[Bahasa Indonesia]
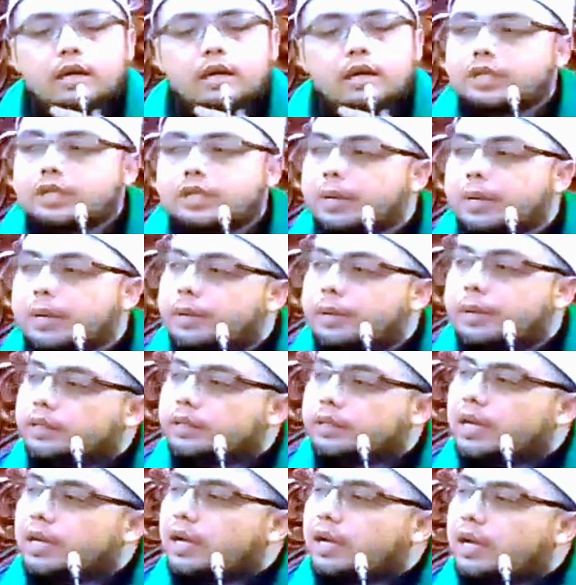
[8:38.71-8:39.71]
sambil
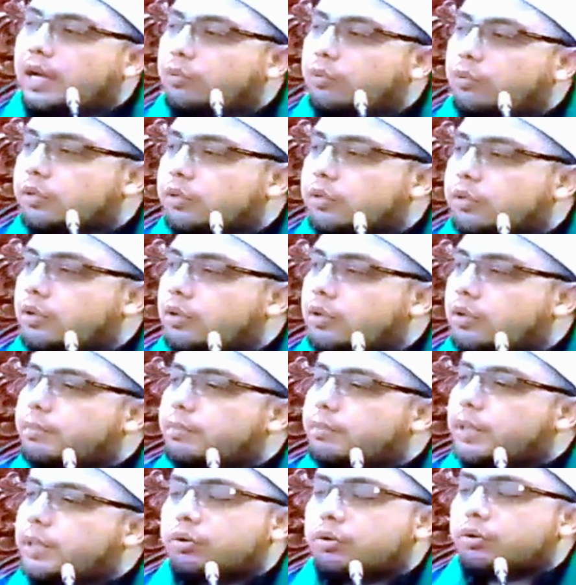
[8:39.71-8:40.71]
mengatakan wahai
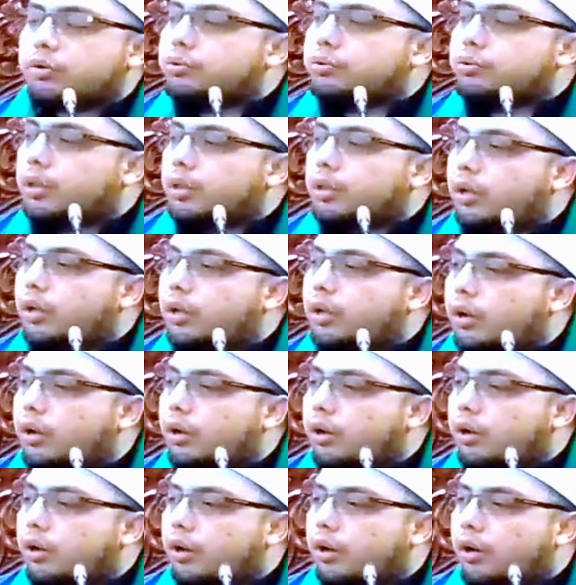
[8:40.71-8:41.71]
sahabat
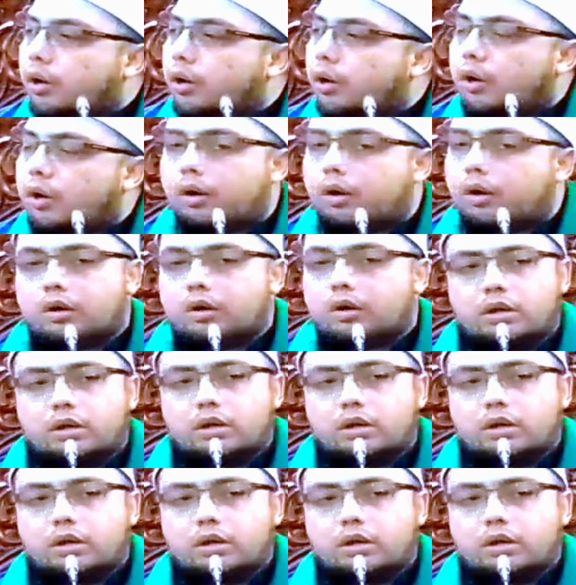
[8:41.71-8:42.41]
Rasulullah